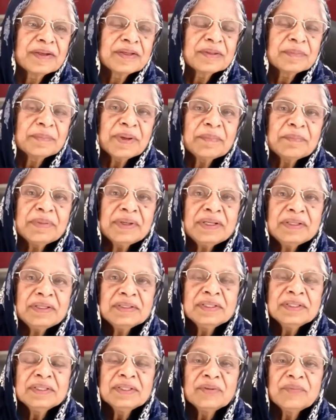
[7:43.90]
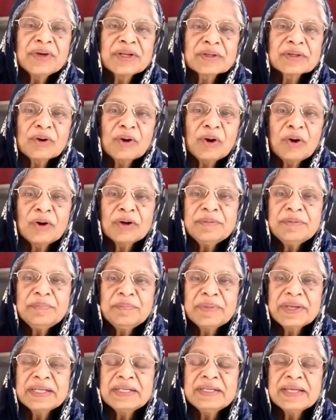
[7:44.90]
यू रिमेम्बर व्हेन गॉड
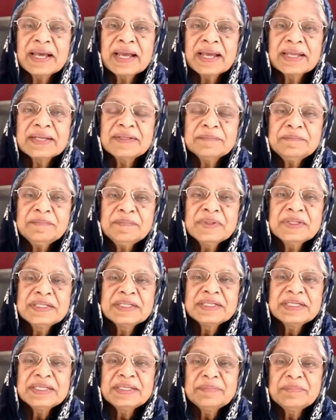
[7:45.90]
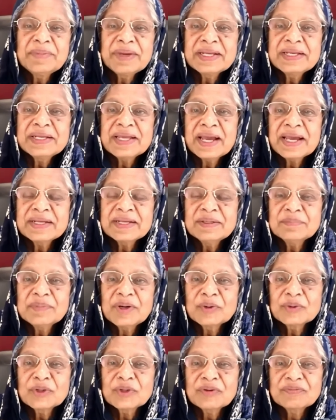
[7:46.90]
मेड एडम ही मेड
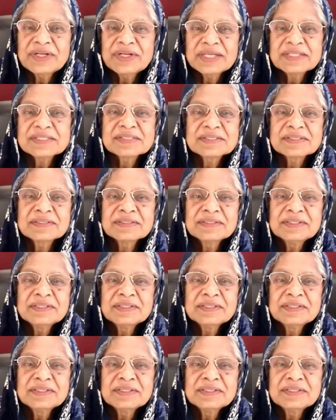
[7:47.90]
एडम आउट ऑफ डस्ट